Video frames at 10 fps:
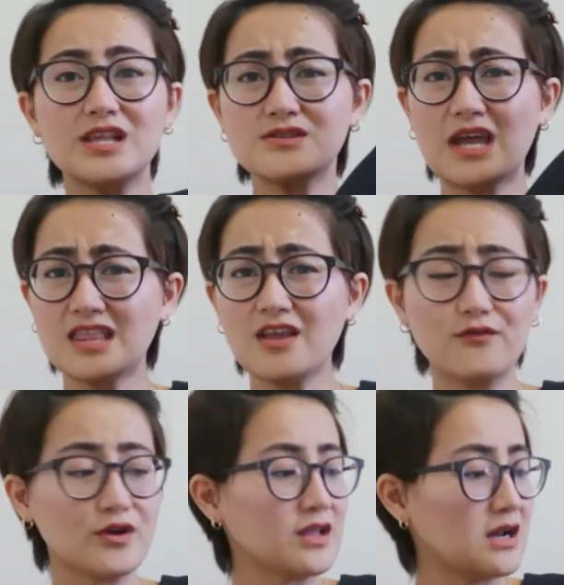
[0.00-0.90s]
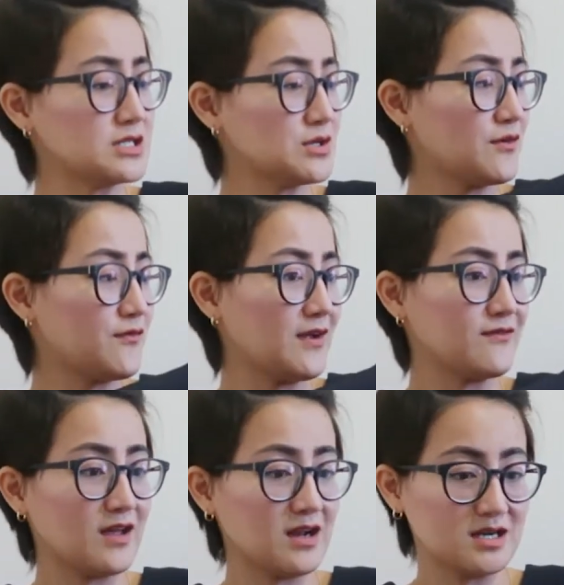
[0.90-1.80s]
is, I think, $4 or
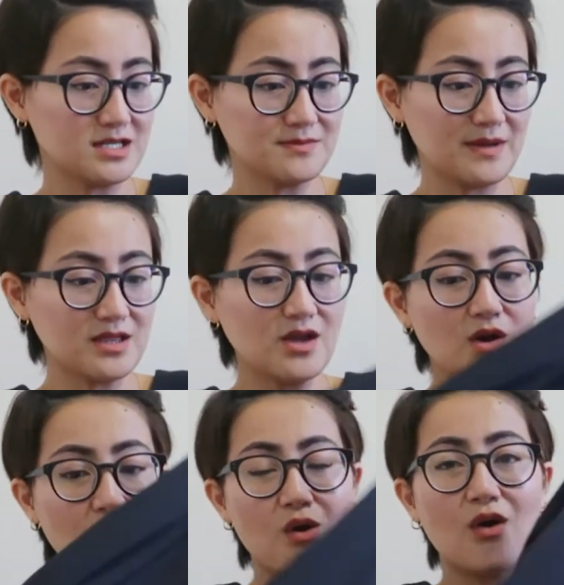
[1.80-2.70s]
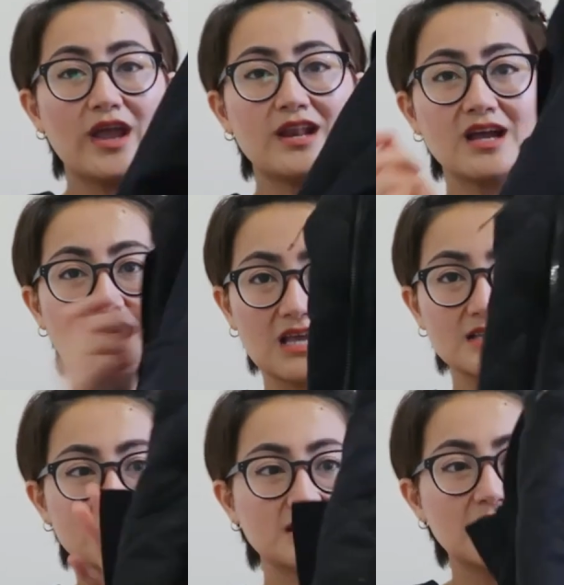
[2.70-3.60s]
$5. But, okay na, guys.